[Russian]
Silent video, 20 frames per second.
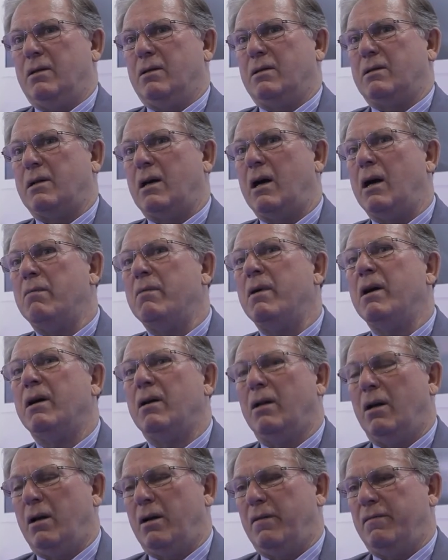самое
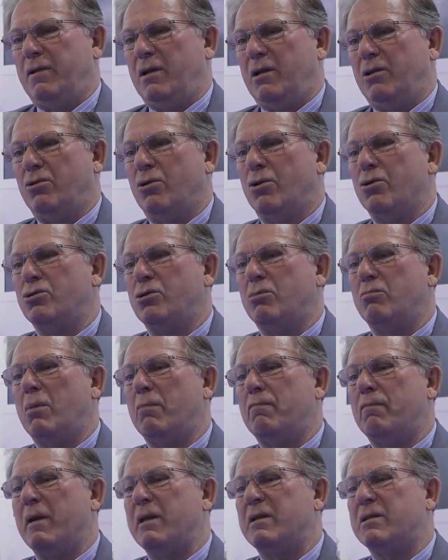главное, то, что мы
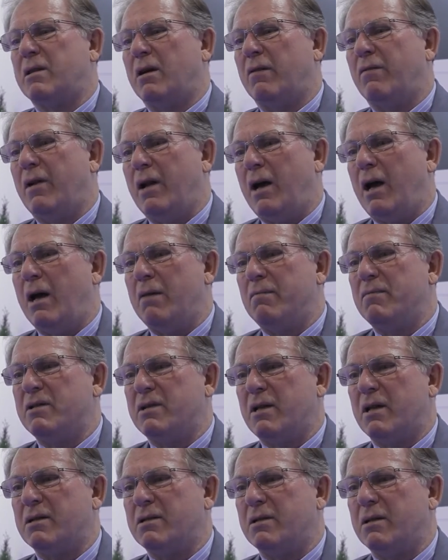представляем здесь